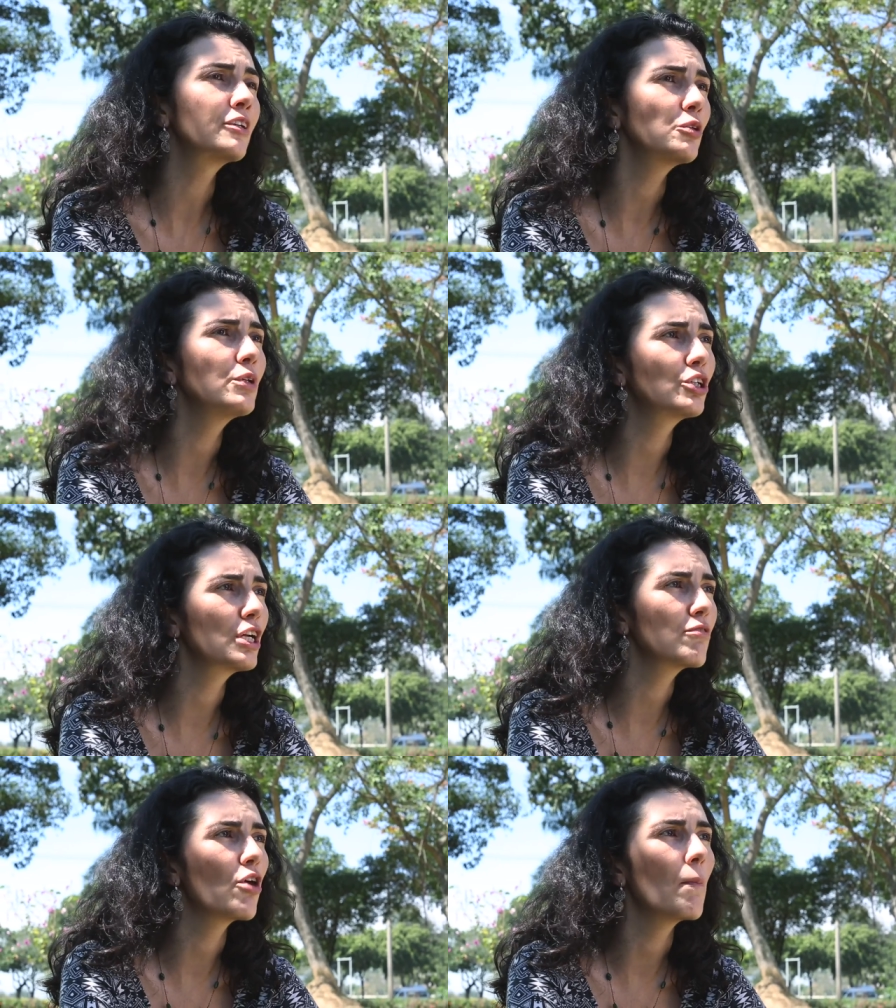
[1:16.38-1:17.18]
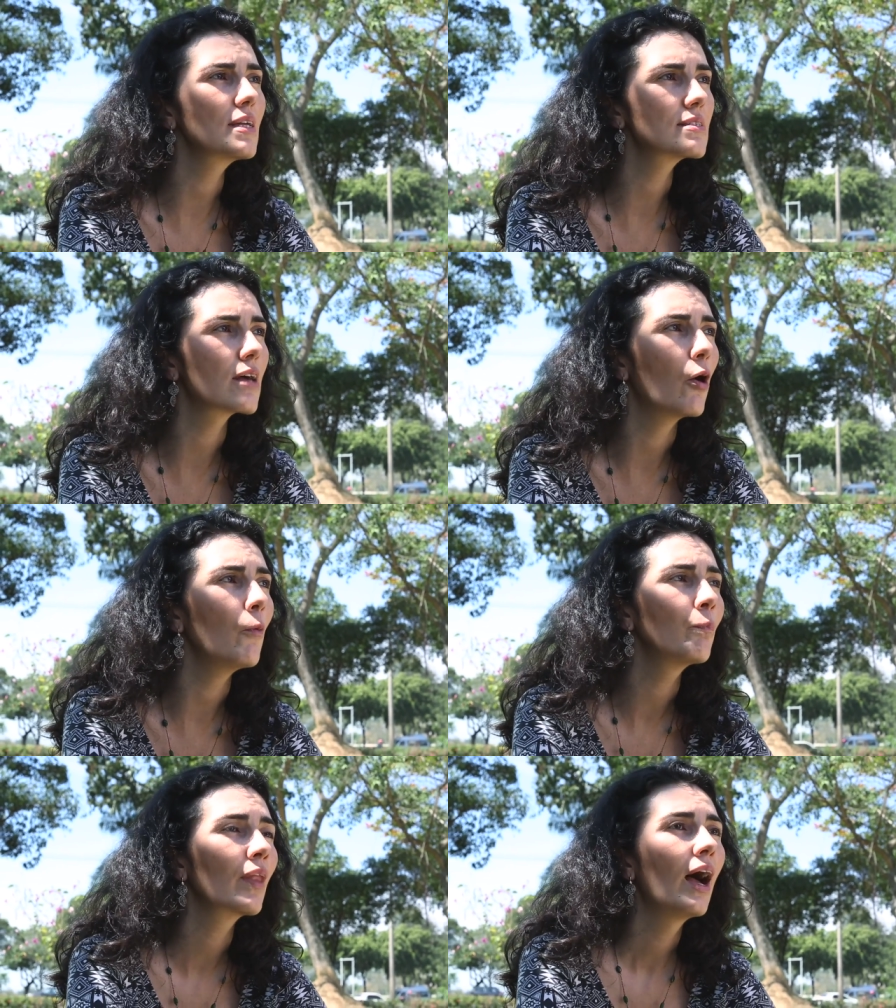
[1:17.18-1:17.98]
transmitir
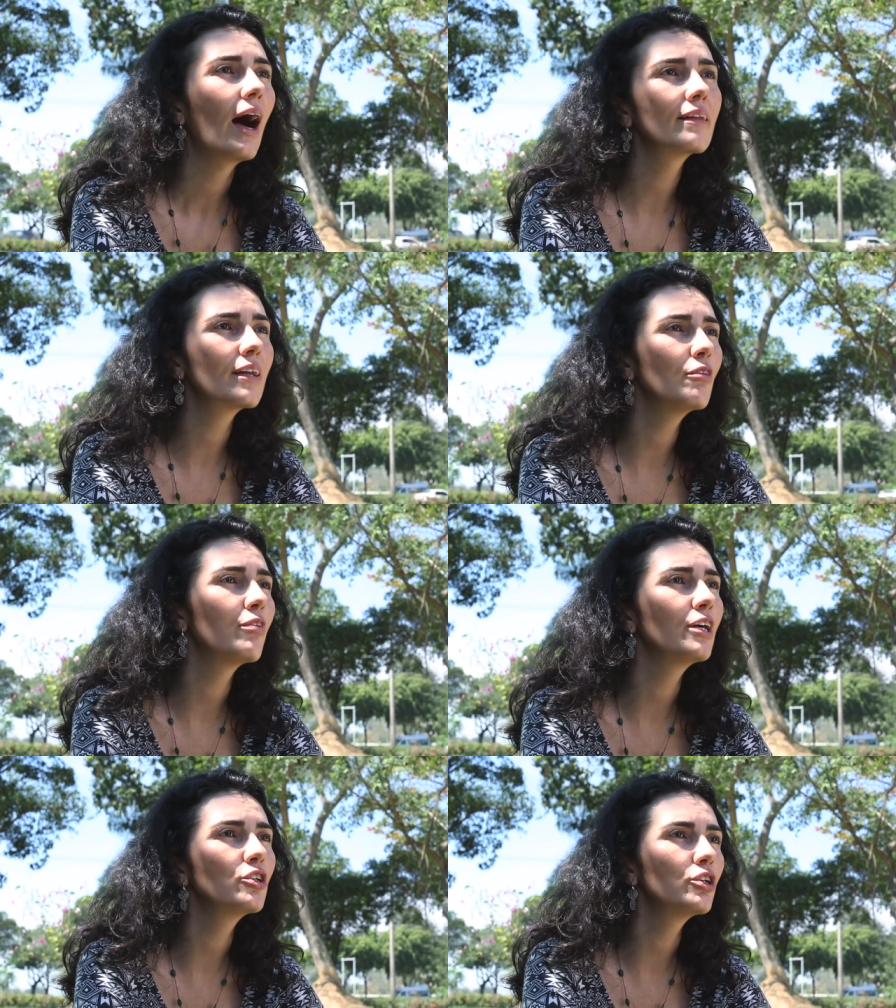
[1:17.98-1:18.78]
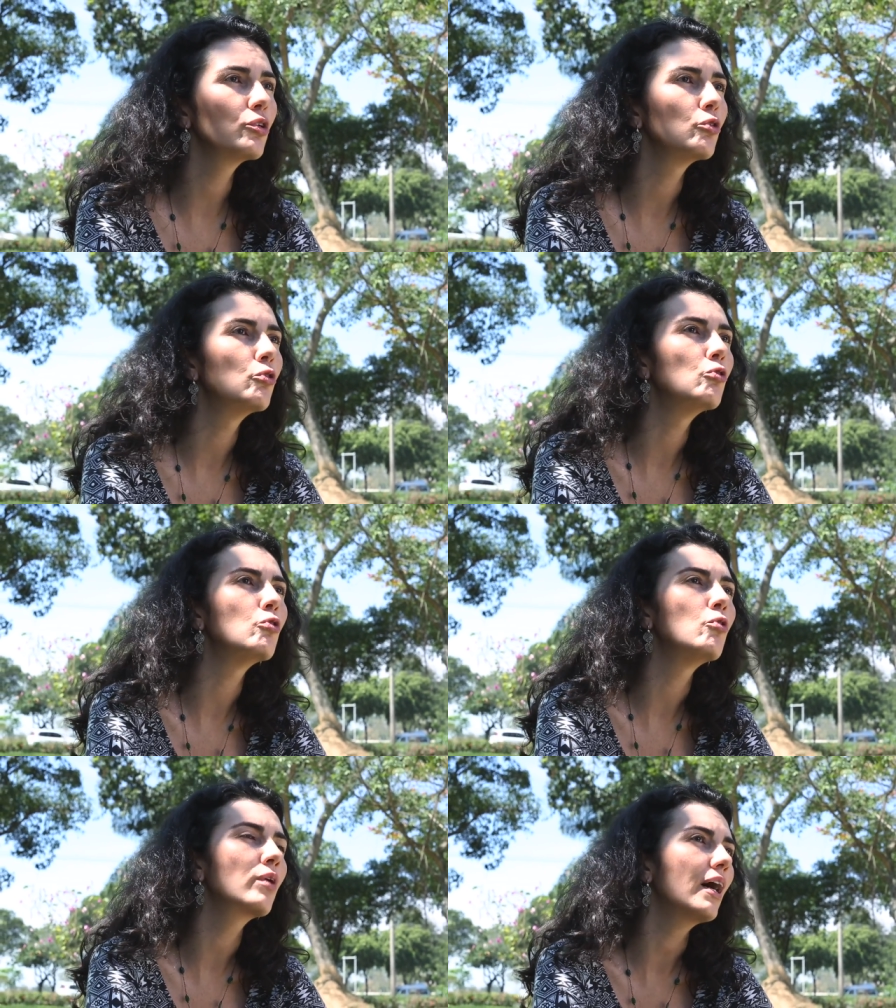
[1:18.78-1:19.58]
informação através de
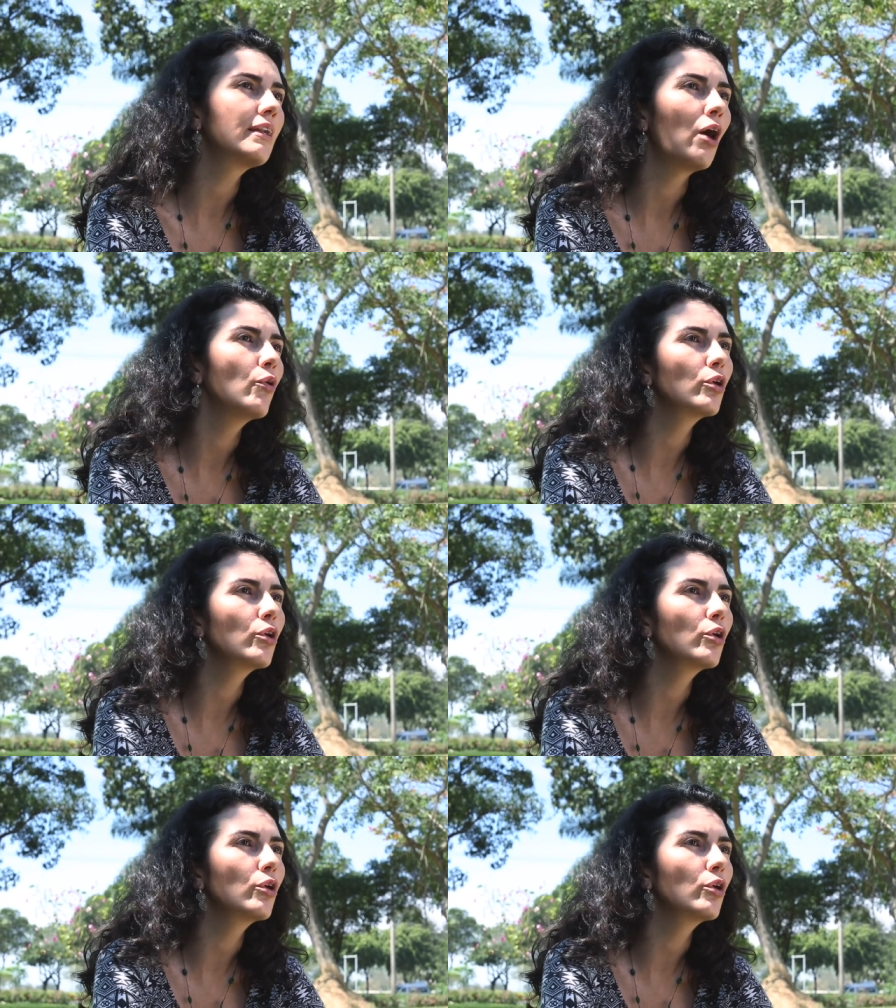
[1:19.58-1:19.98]
um canal